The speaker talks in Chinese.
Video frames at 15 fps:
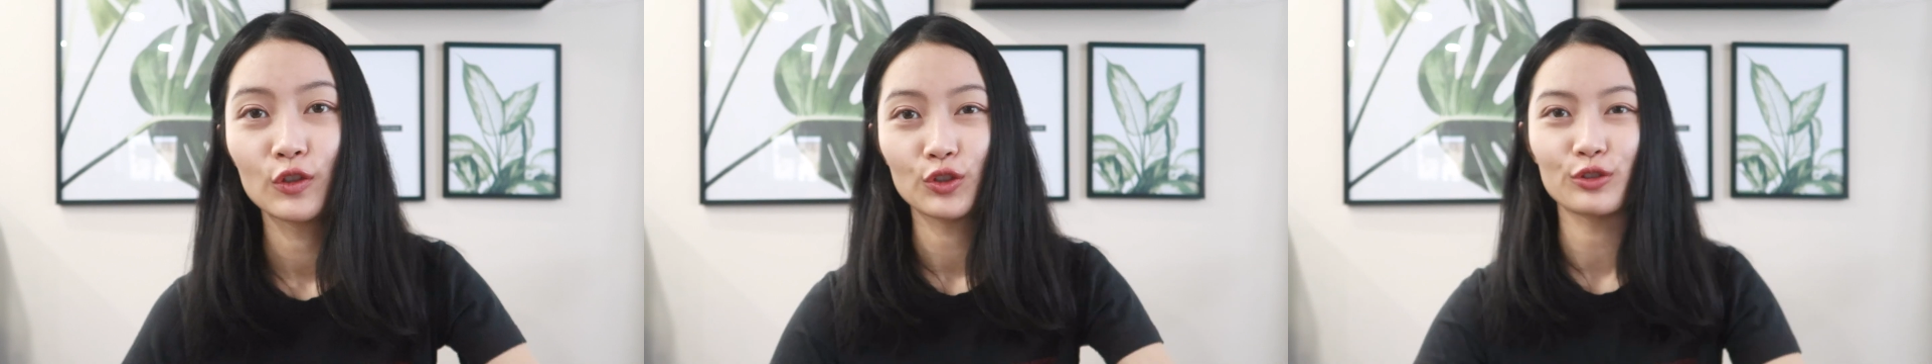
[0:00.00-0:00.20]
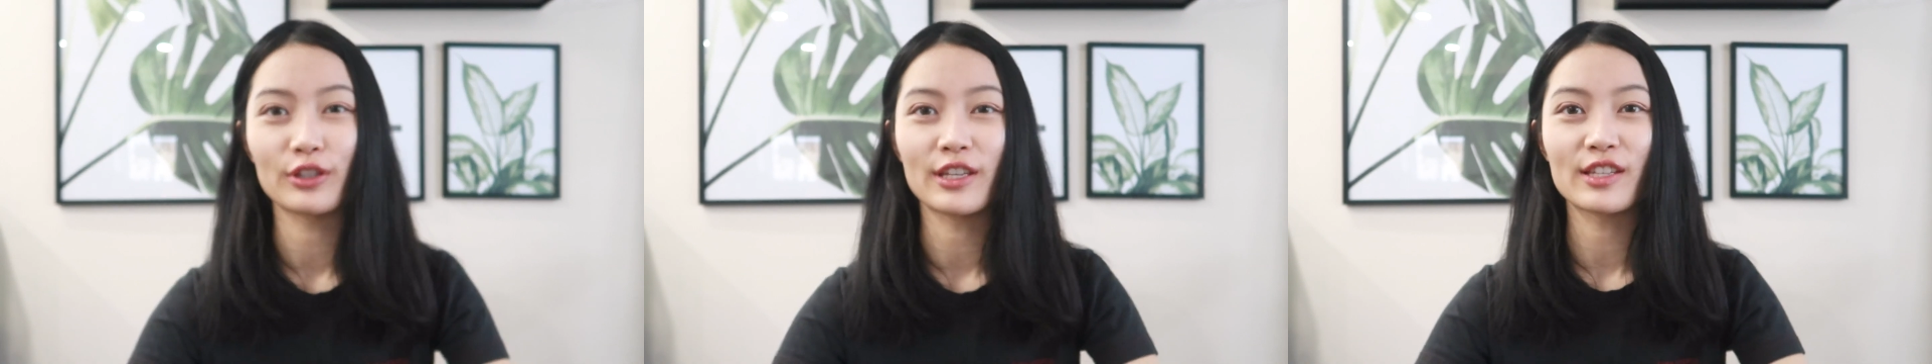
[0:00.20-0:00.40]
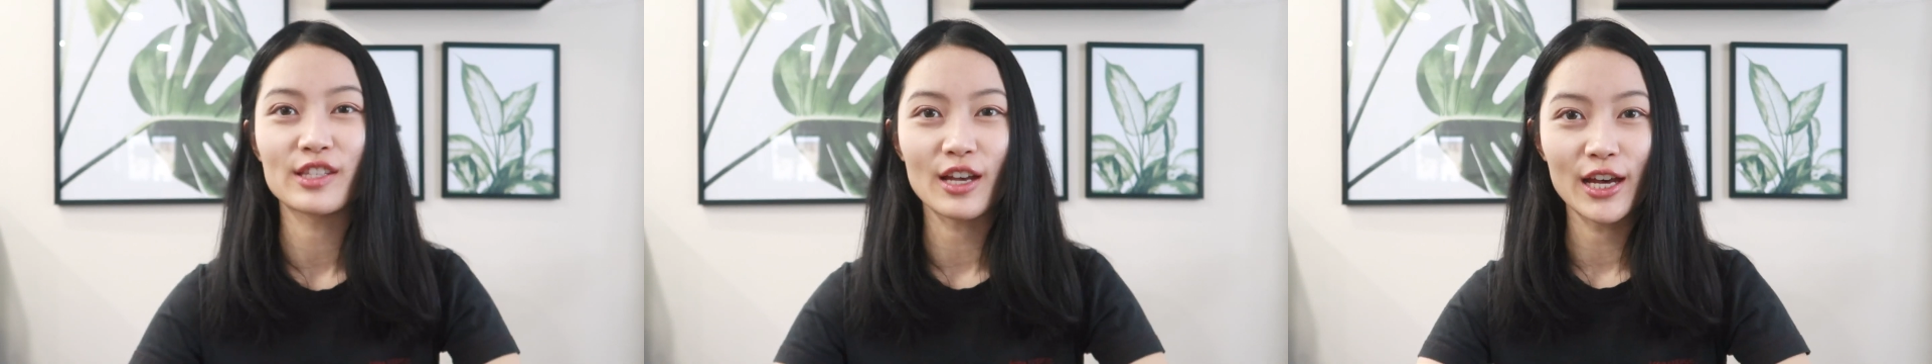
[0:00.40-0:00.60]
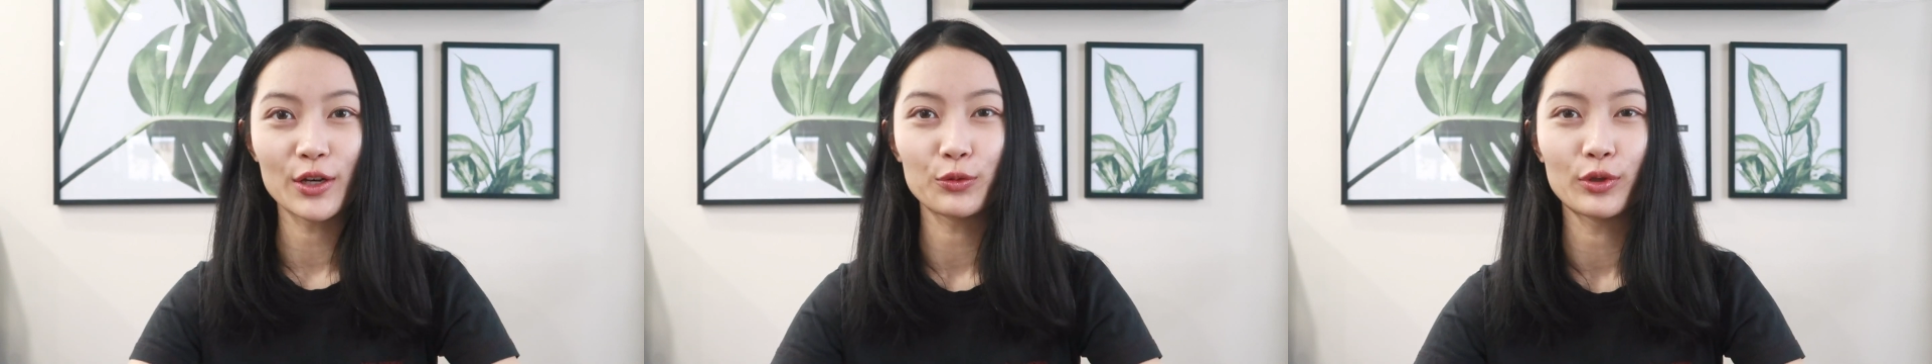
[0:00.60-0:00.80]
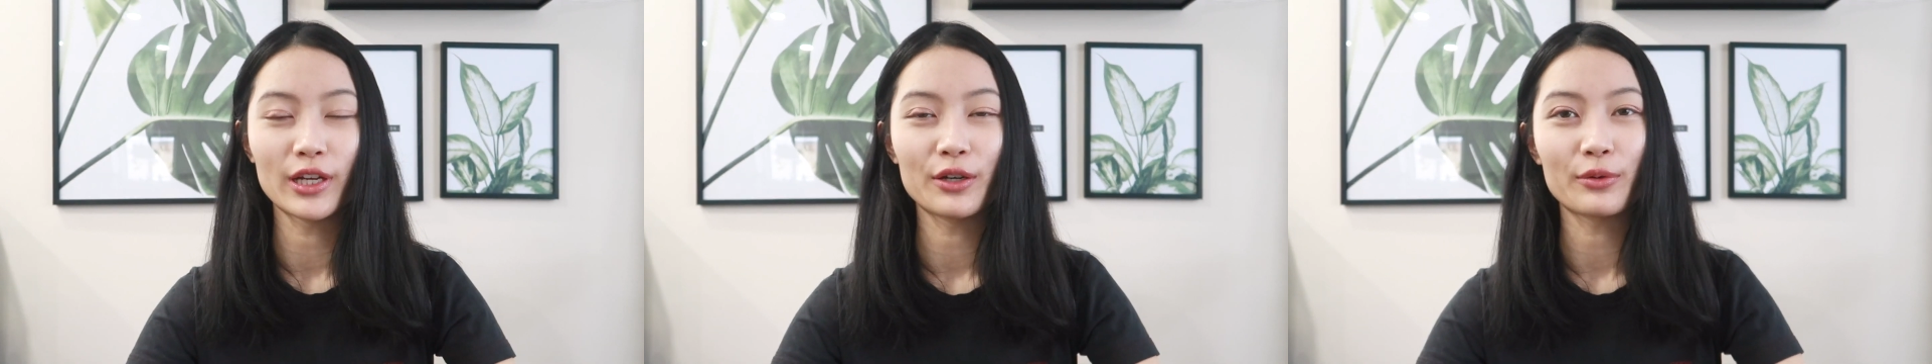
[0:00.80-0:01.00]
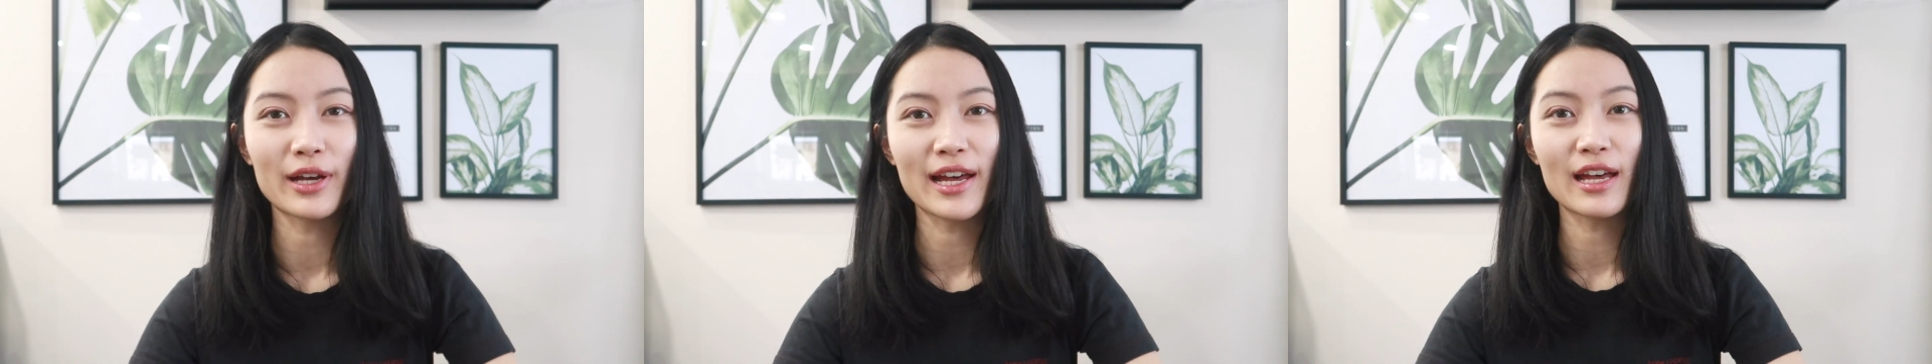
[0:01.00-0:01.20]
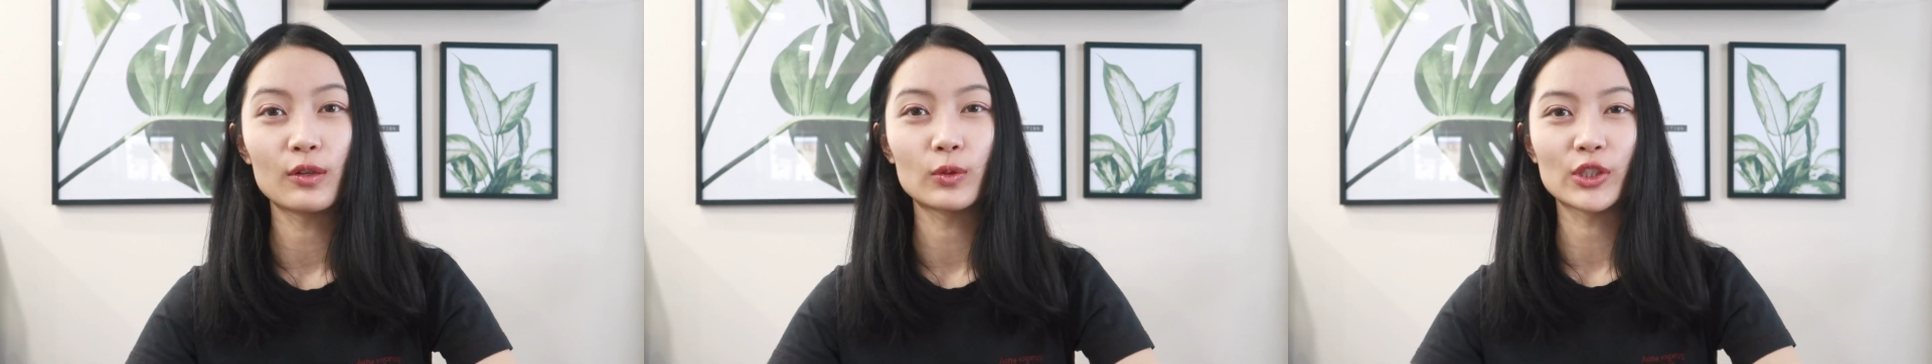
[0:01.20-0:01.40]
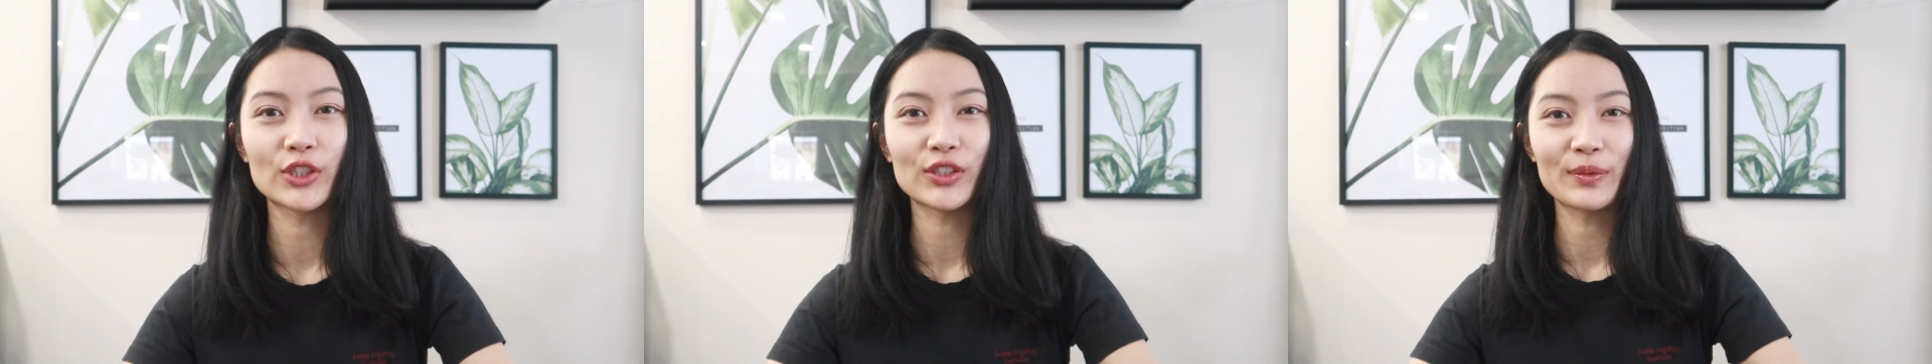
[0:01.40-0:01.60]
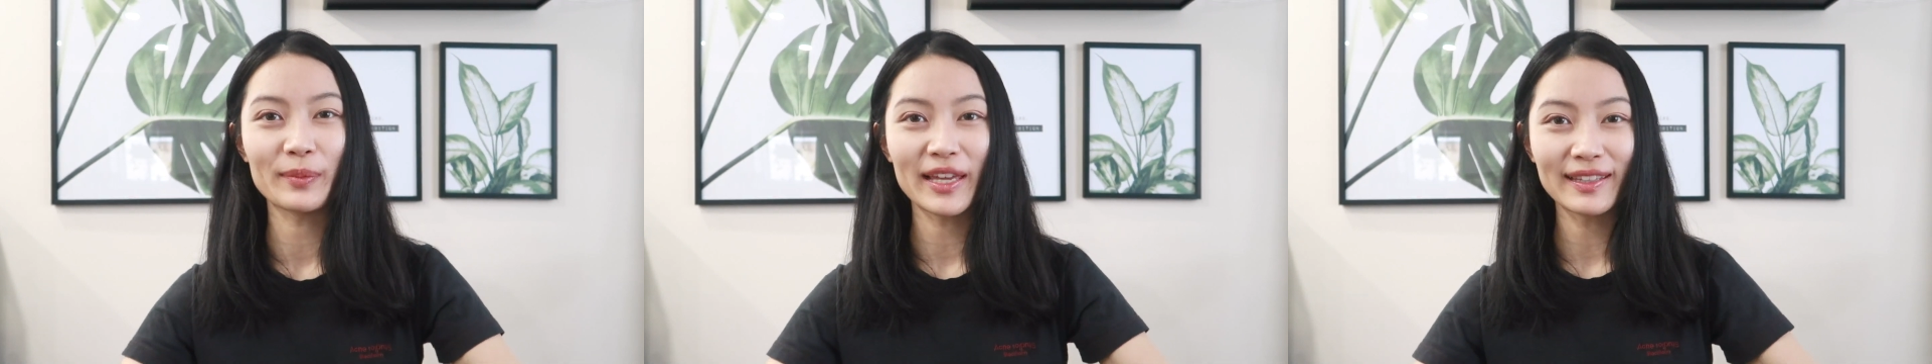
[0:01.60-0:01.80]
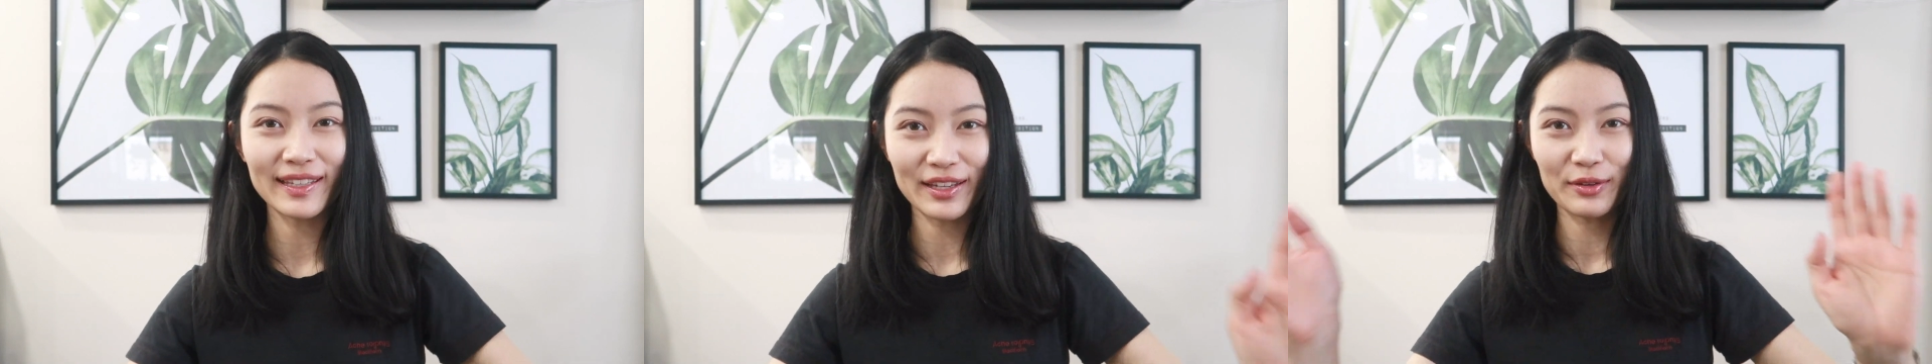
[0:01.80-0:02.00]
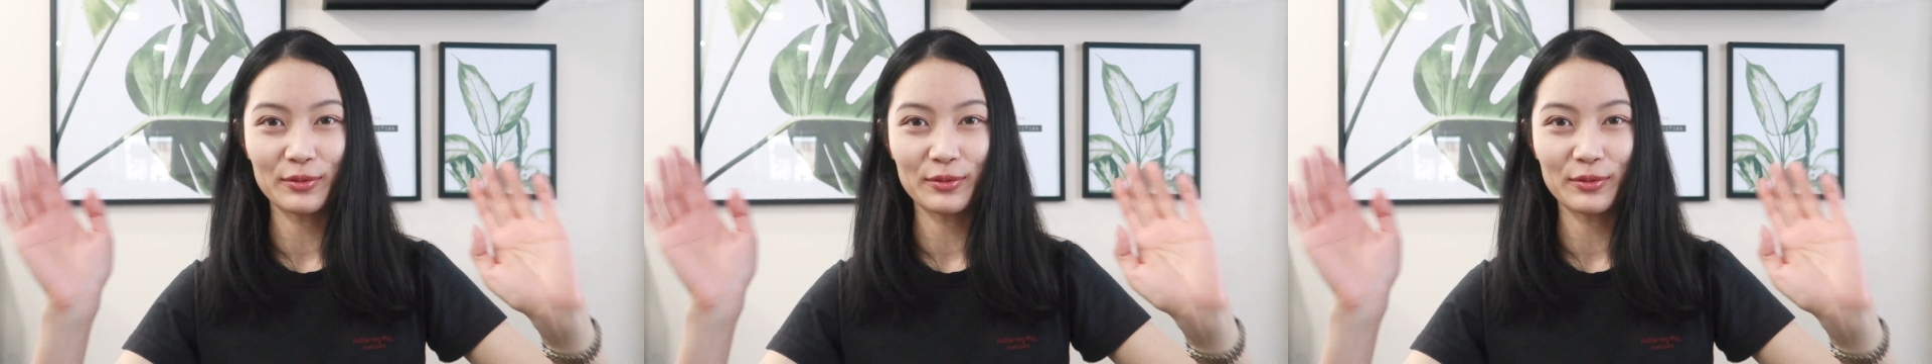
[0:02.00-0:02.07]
祝你早安、午安、晚安，我是 Mandy，